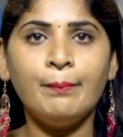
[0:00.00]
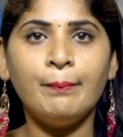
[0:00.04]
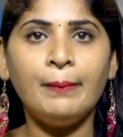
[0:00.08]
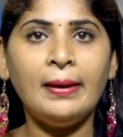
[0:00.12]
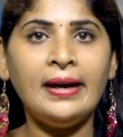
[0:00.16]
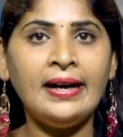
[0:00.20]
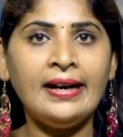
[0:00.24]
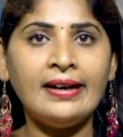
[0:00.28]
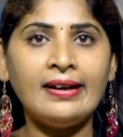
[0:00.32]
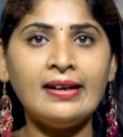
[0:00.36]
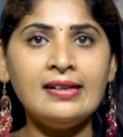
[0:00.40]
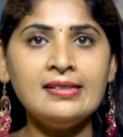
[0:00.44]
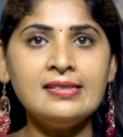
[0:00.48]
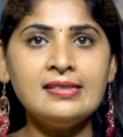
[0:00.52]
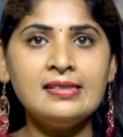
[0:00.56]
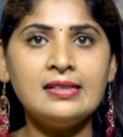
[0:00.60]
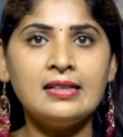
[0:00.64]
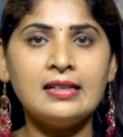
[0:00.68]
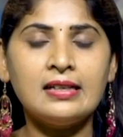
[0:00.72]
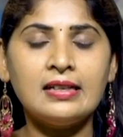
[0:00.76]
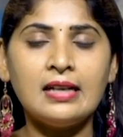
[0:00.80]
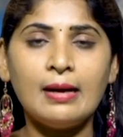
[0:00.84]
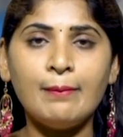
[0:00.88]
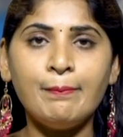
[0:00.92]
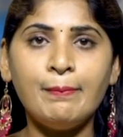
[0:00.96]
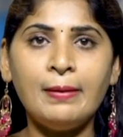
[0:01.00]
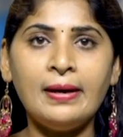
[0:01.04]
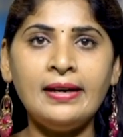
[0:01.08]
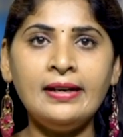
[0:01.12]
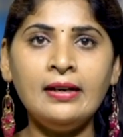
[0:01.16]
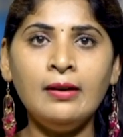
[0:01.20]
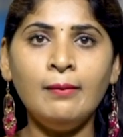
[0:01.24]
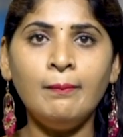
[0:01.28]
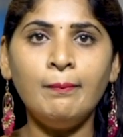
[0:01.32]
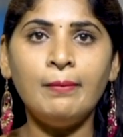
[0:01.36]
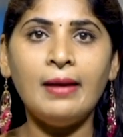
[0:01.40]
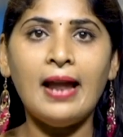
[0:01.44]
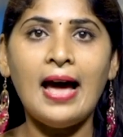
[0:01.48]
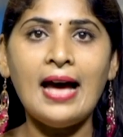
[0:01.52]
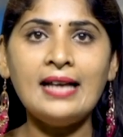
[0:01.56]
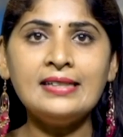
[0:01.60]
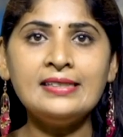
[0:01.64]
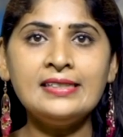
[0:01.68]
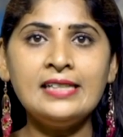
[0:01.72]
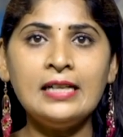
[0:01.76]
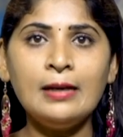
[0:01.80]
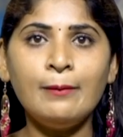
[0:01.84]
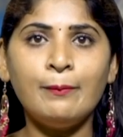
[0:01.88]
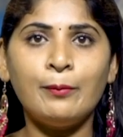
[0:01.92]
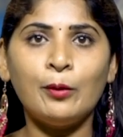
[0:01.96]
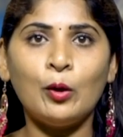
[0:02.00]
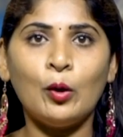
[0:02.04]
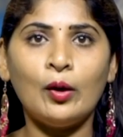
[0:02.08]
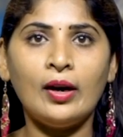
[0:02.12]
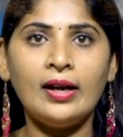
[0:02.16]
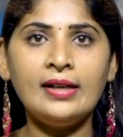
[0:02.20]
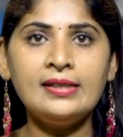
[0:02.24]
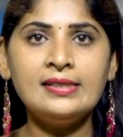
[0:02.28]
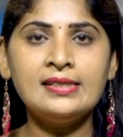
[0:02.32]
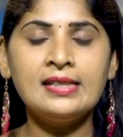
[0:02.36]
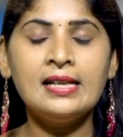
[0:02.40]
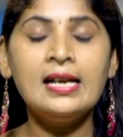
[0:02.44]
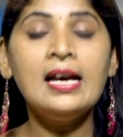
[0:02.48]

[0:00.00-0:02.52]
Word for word: మినరల్స్ రబ్బర్ ప్లాస్టిక్ ప్రొడక్ట్స్